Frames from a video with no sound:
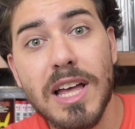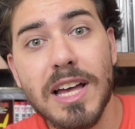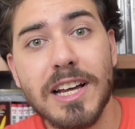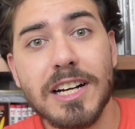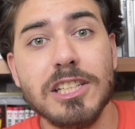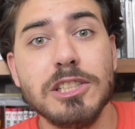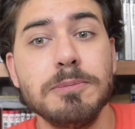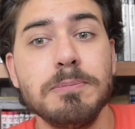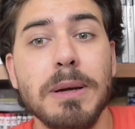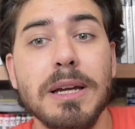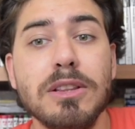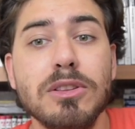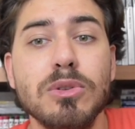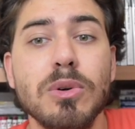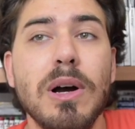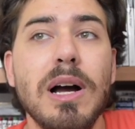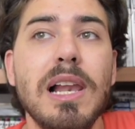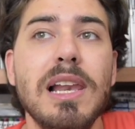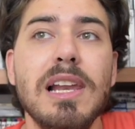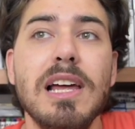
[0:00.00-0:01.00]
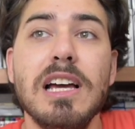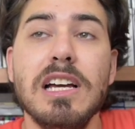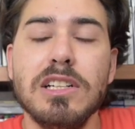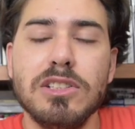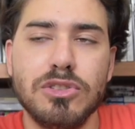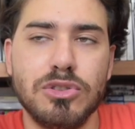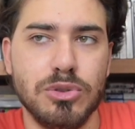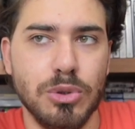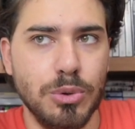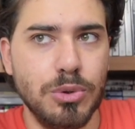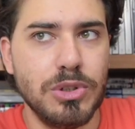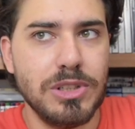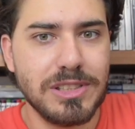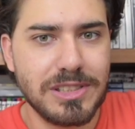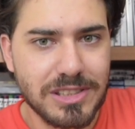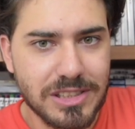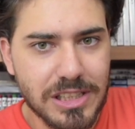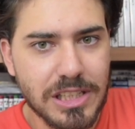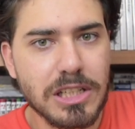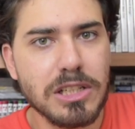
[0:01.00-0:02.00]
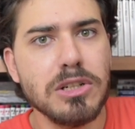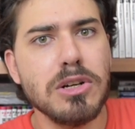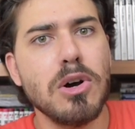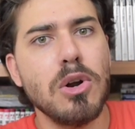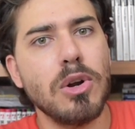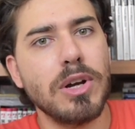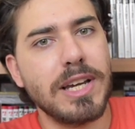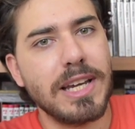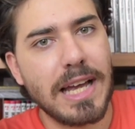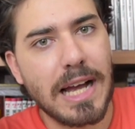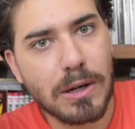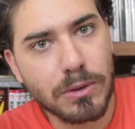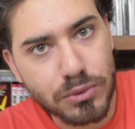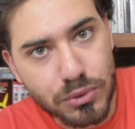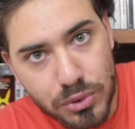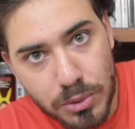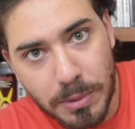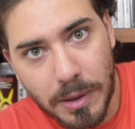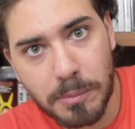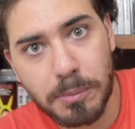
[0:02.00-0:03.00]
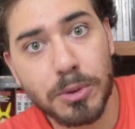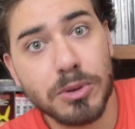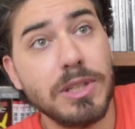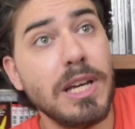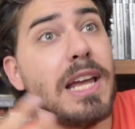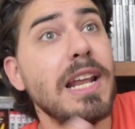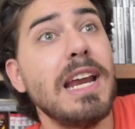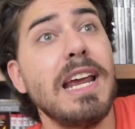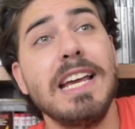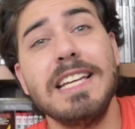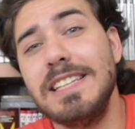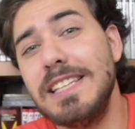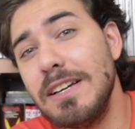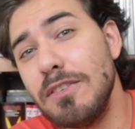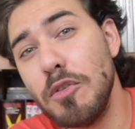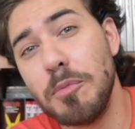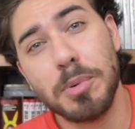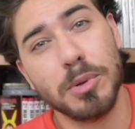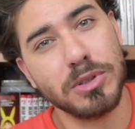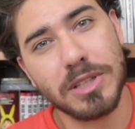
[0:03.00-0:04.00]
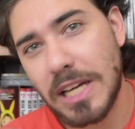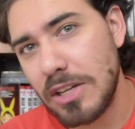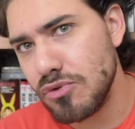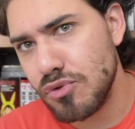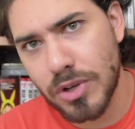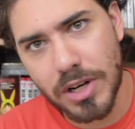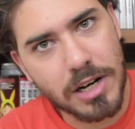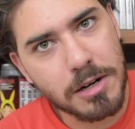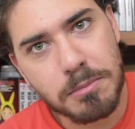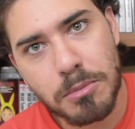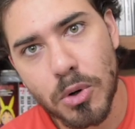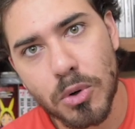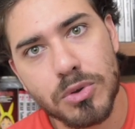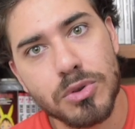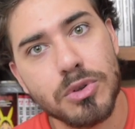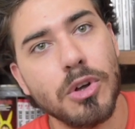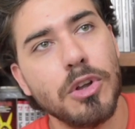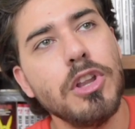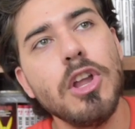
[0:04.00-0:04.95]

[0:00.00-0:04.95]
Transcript: rispetto al sono il singolo che ha un superpotere e devo proteggere il mondo.